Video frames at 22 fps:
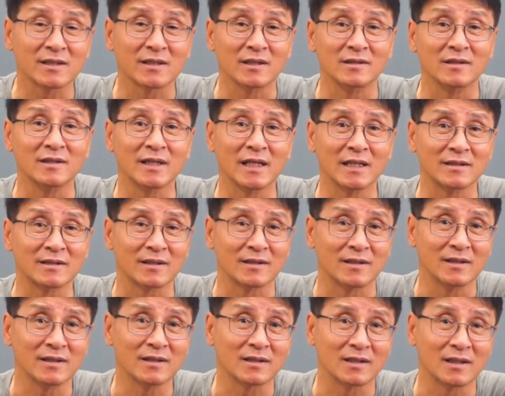
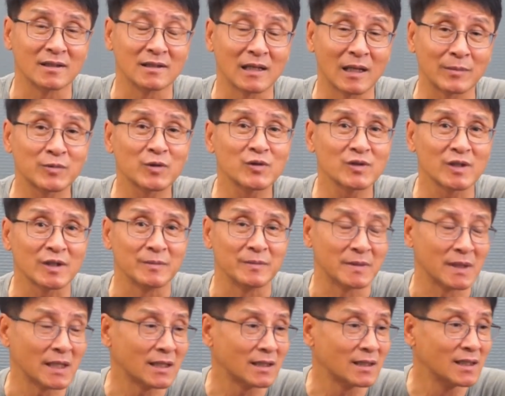성능에서는 거의
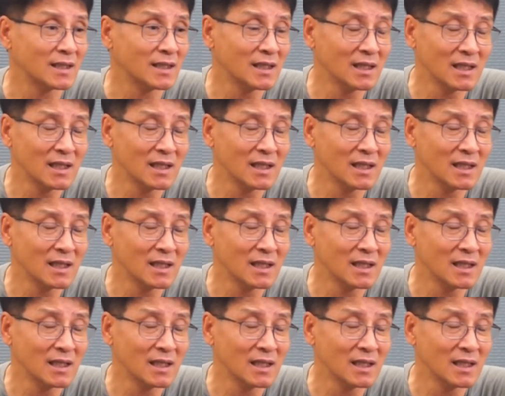압도적입니다.